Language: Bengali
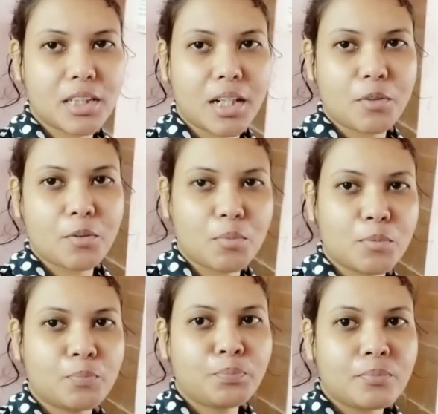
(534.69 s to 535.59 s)
শেয়ার করব
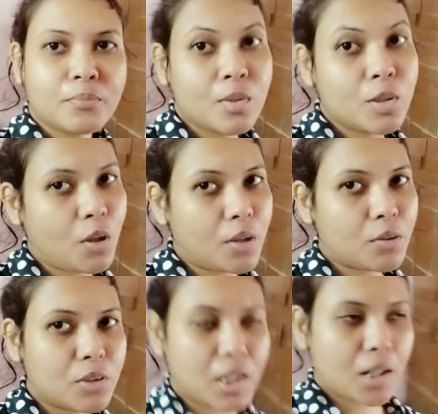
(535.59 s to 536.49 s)
চলো
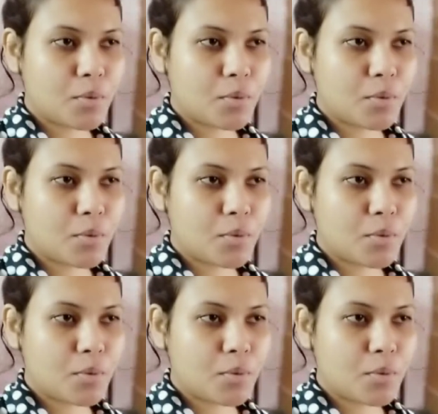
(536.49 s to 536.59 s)
এখন চা